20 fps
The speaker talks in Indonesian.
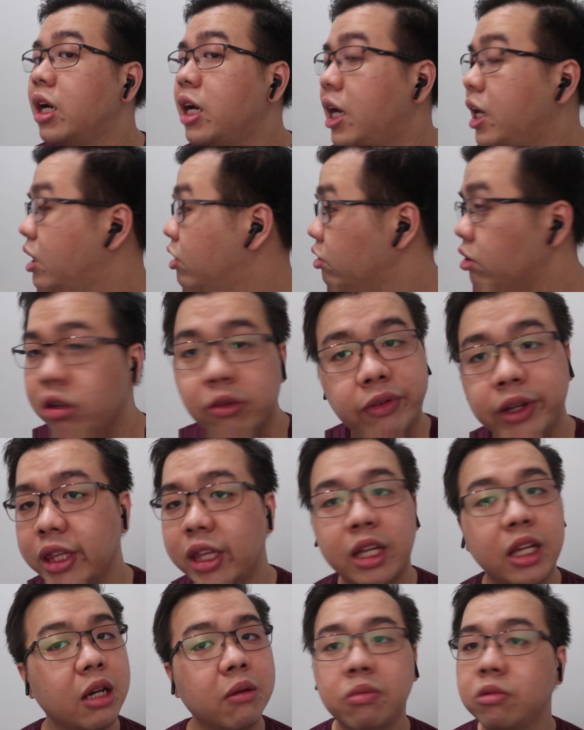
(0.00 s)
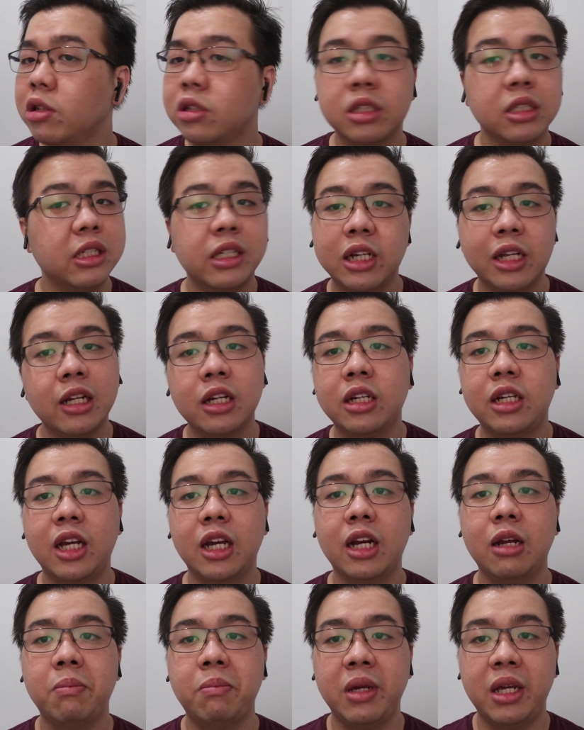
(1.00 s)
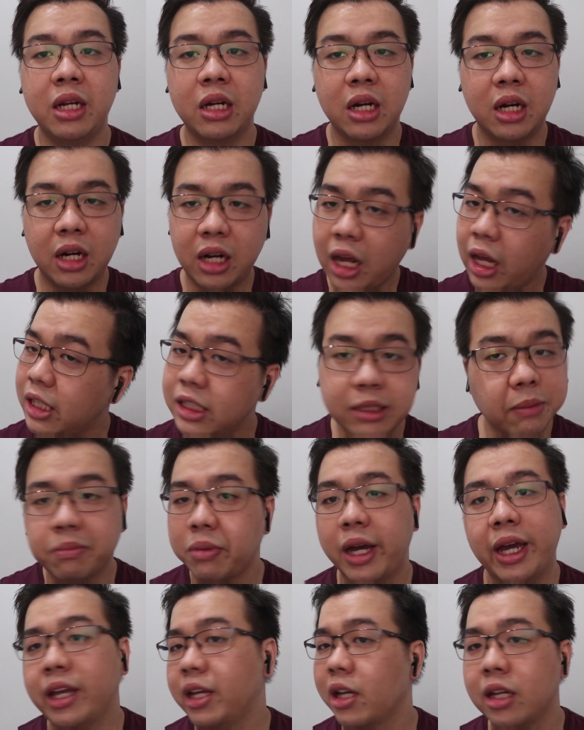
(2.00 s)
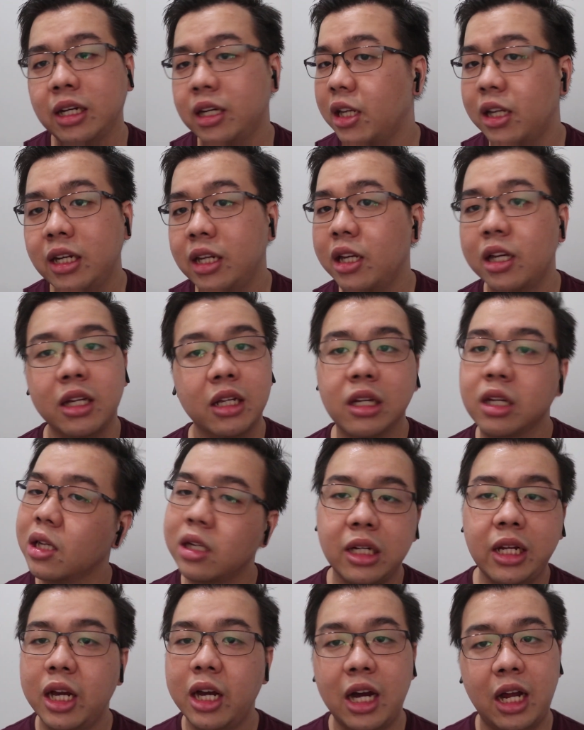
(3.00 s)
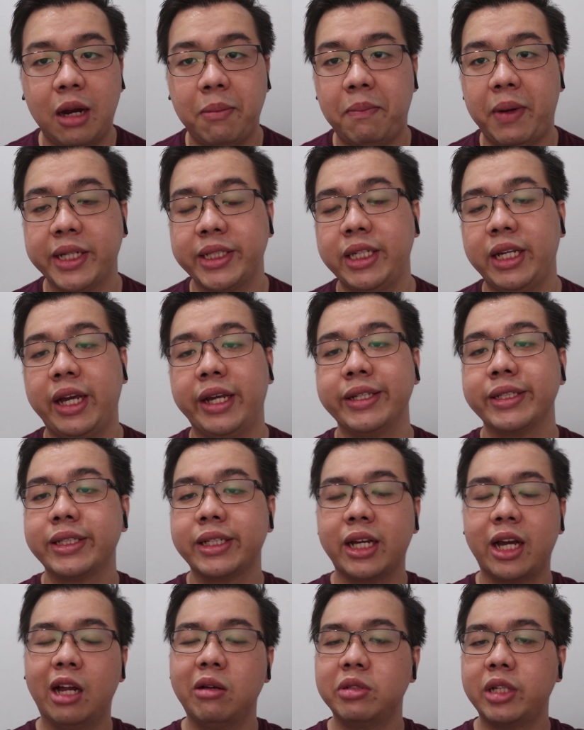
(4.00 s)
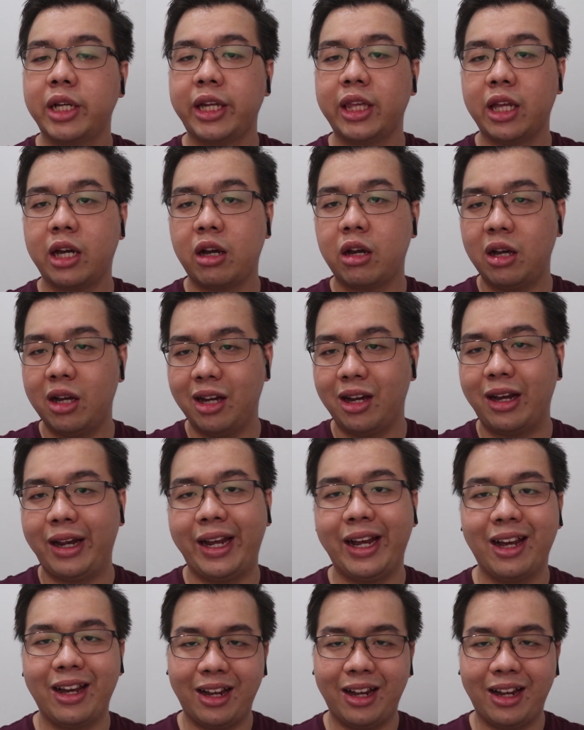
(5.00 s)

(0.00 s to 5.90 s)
Dan untuk fittingnya pun sendiri dia lebih nancep kayaknya. Ini nih dia nggak lepas nih guys. Kalau misalnya kita uh,